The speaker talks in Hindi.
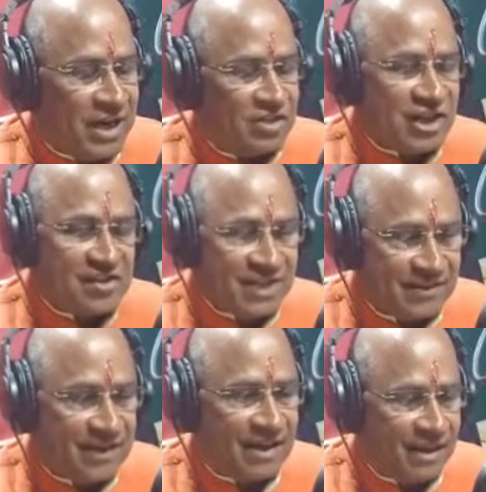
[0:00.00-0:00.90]
ने आचार
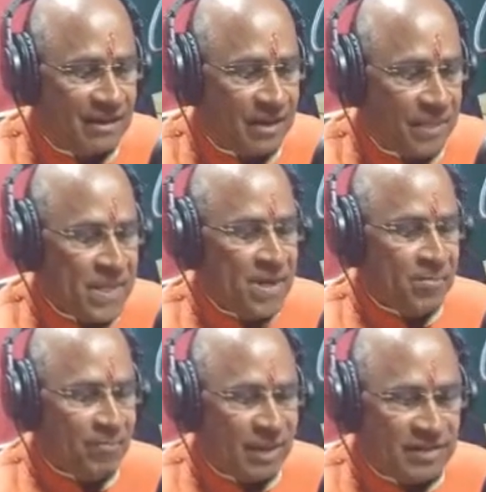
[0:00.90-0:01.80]
संहिता लगा दी है
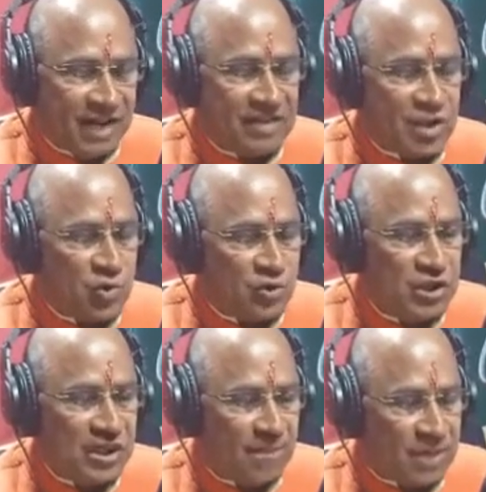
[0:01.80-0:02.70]
मतदाता
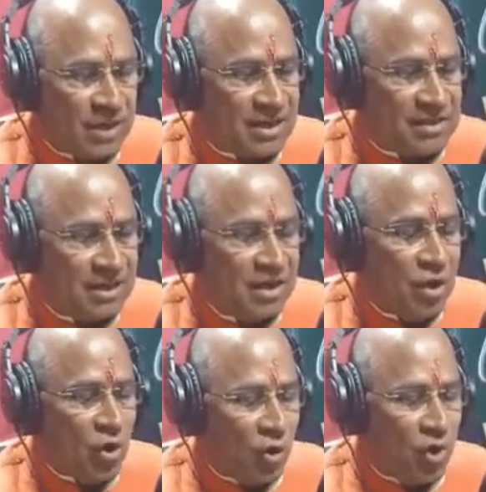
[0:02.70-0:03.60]
सूची का प्रकाशन
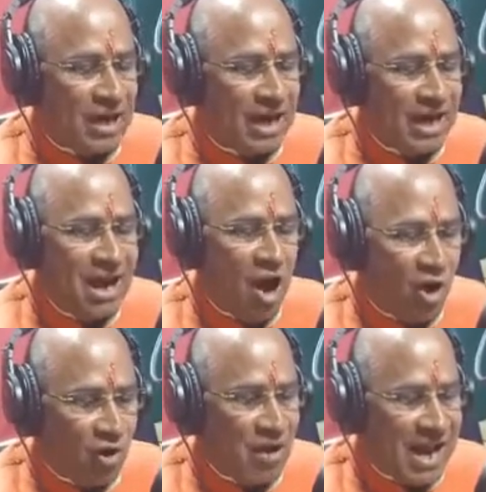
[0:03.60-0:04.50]
हो गया है
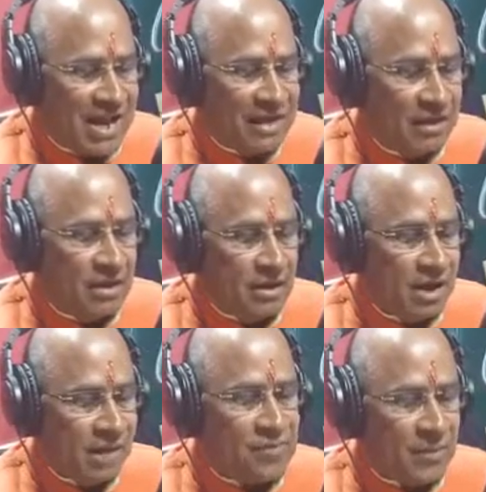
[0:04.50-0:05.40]
ऑनलाइन
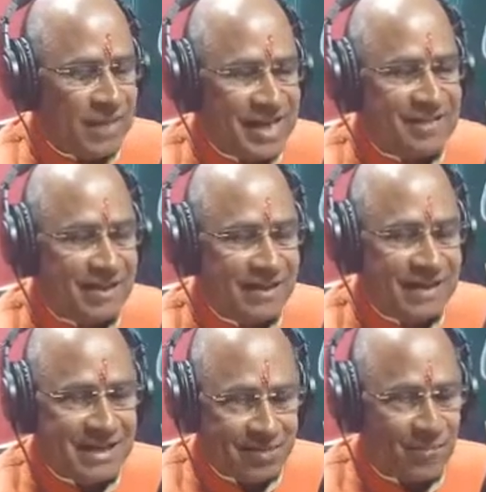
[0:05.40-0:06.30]
हम सब देख सकते
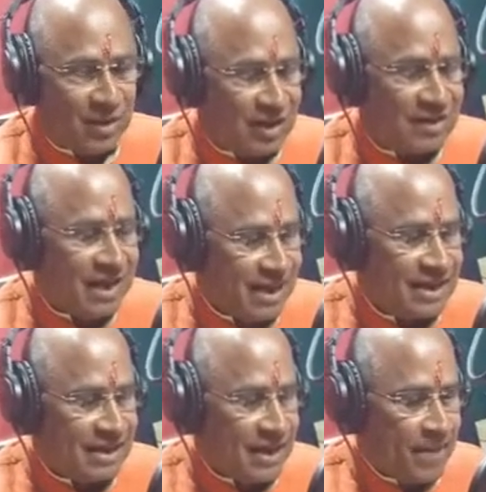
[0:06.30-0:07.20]
हैं कि मतदाता हैं
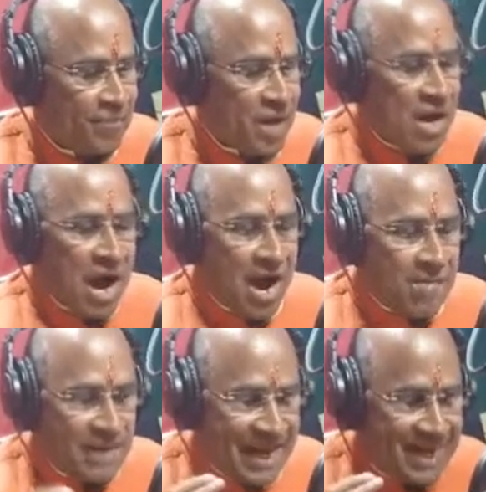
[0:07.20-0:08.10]
कि नहीं
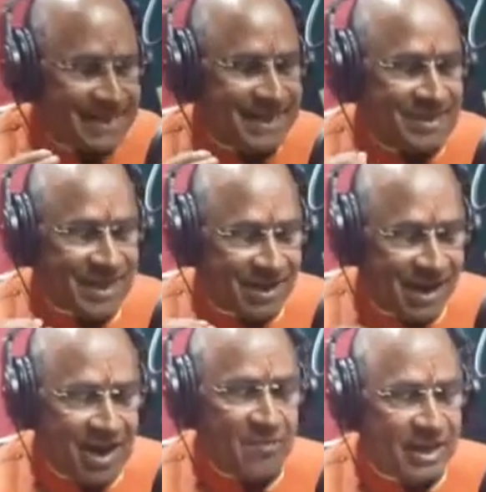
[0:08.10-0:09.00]
हम कैसी
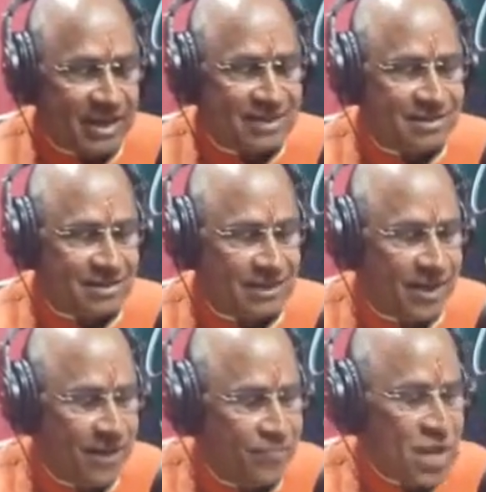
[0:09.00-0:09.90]
सरकार बनाना चाहते
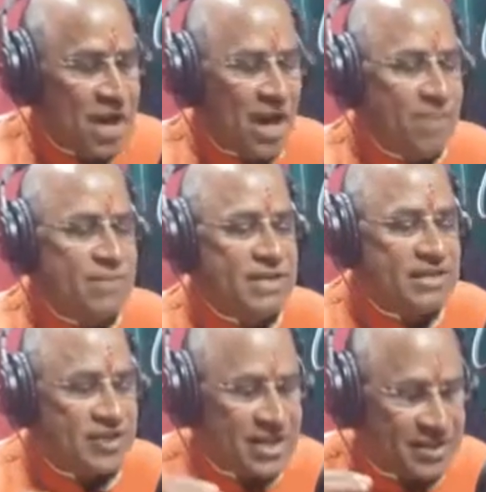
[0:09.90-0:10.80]
हैं हम
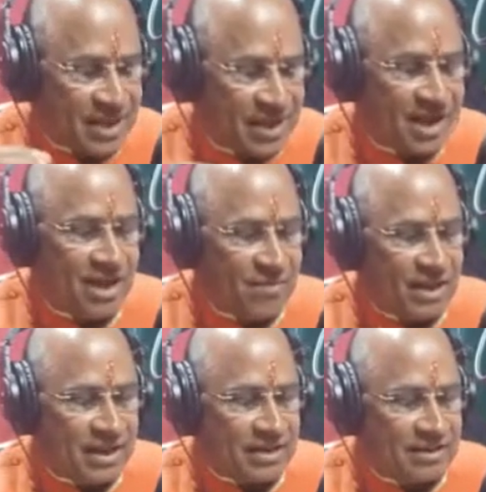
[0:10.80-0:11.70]
किसकी सरकार
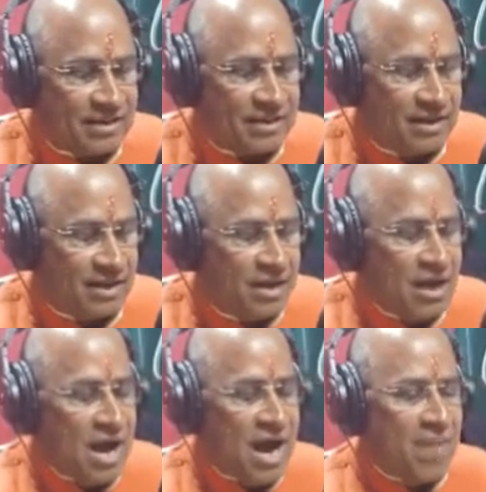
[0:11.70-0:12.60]
बनाना चाहते हैं
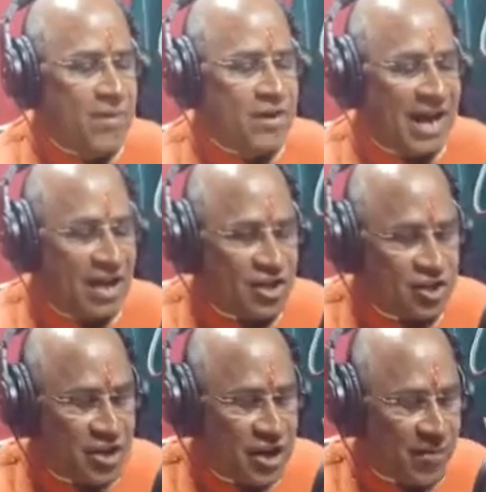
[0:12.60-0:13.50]
हम
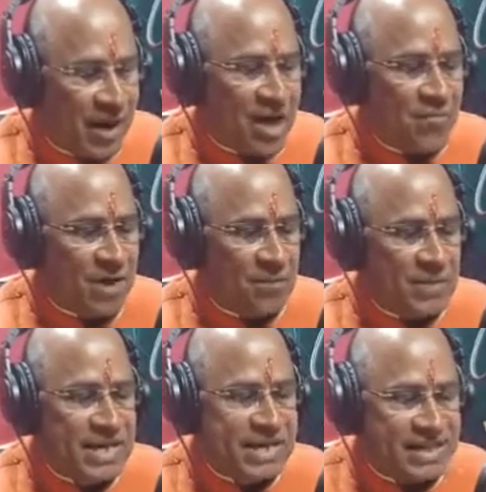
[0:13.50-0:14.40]
राष्ट्र निर्माण में
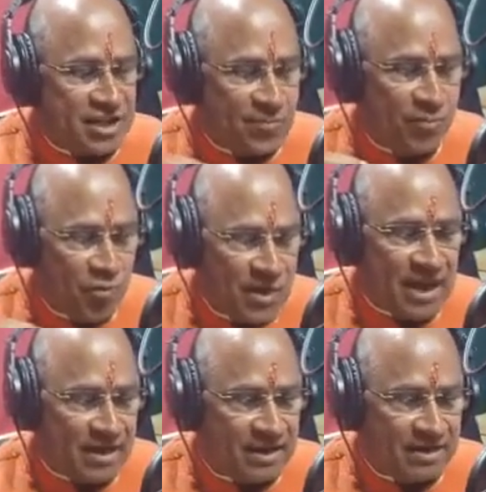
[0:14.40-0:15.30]
अपनी कैसी भूमिका
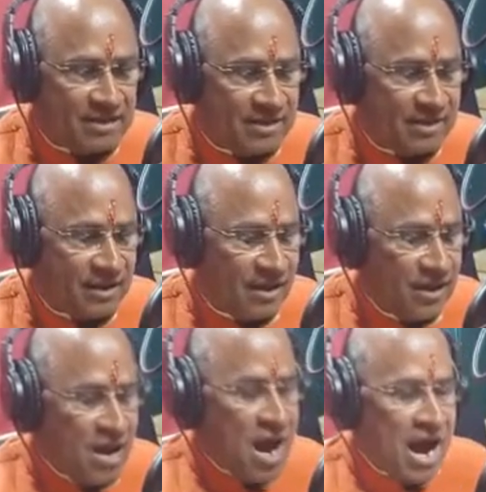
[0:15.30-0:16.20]
रखना चाहते हैं
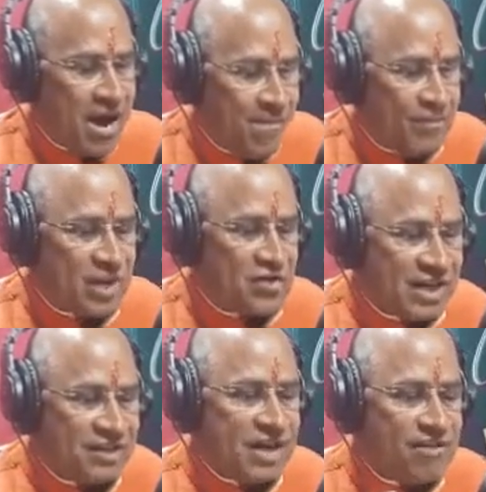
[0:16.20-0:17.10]
हम
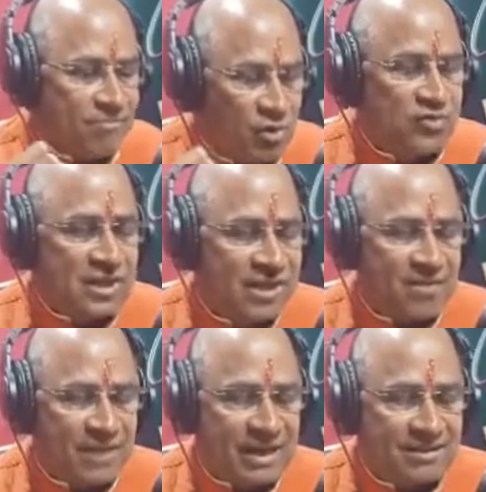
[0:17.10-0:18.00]
भ्रष्टाचार मुक्त सरकार
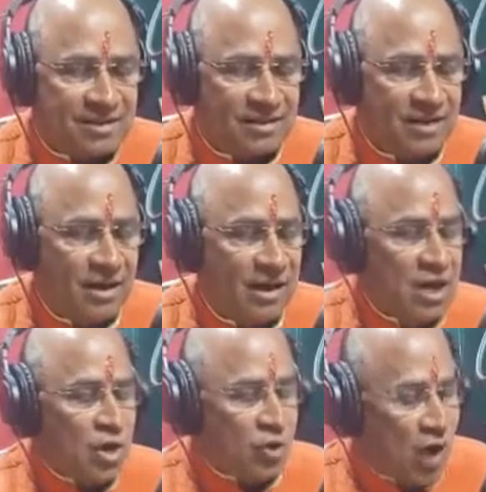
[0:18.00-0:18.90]
बनाना चाहते हैं
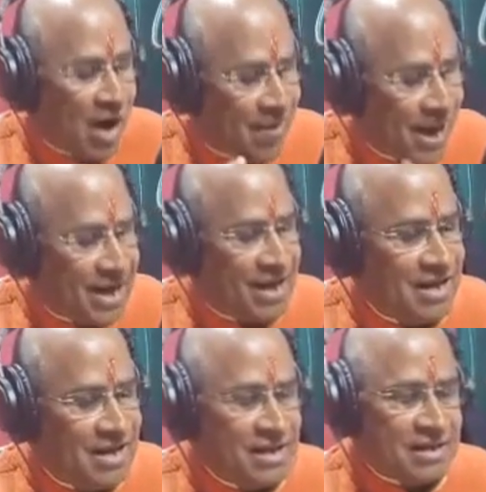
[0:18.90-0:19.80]
तो हमारे
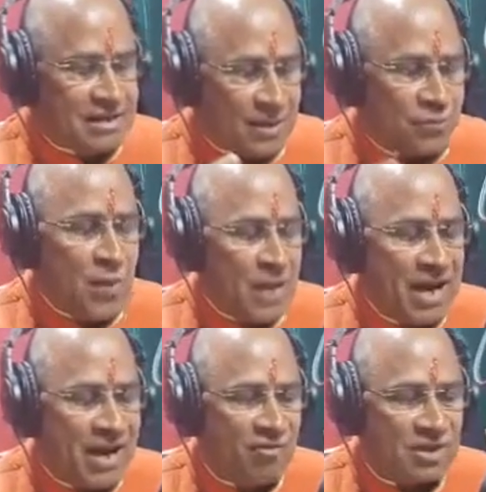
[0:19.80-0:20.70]
लिए सबसे
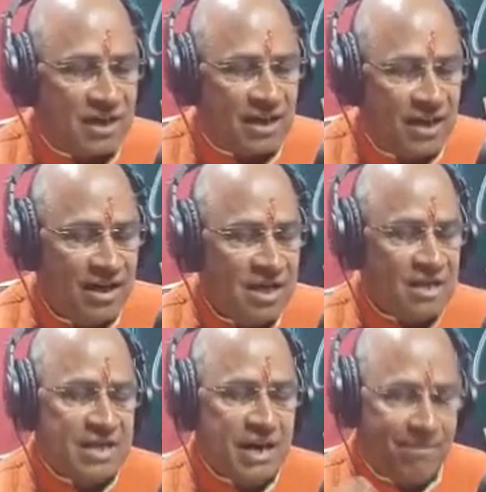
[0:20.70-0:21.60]
पहले आवश्यक है
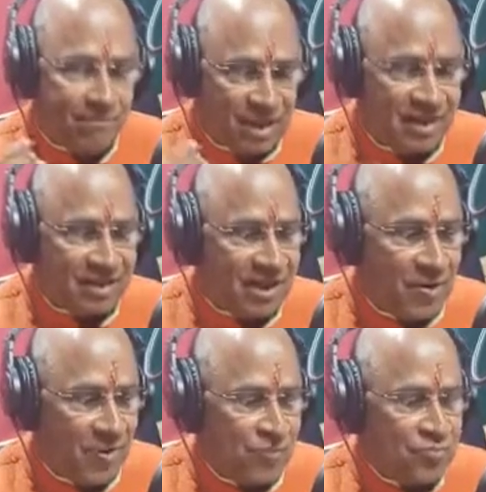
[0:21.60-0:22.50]
कि हम मतदाता हों